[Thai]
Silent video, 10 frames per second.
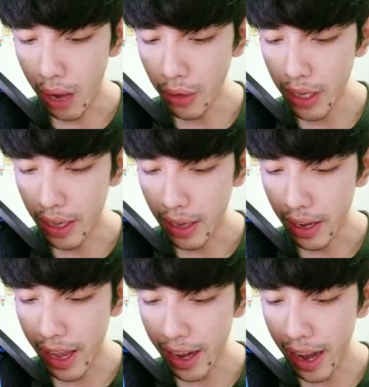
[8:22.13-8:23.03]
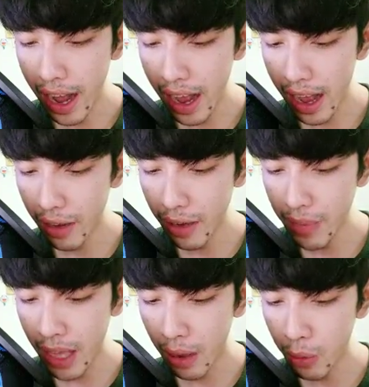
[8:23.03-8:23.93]
เอาดิเลข5แล้ว
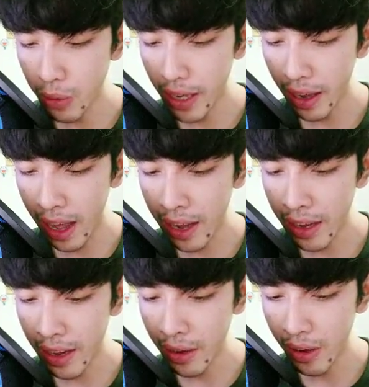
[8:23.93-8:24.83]
น้ำตาคุณจะไหลแน่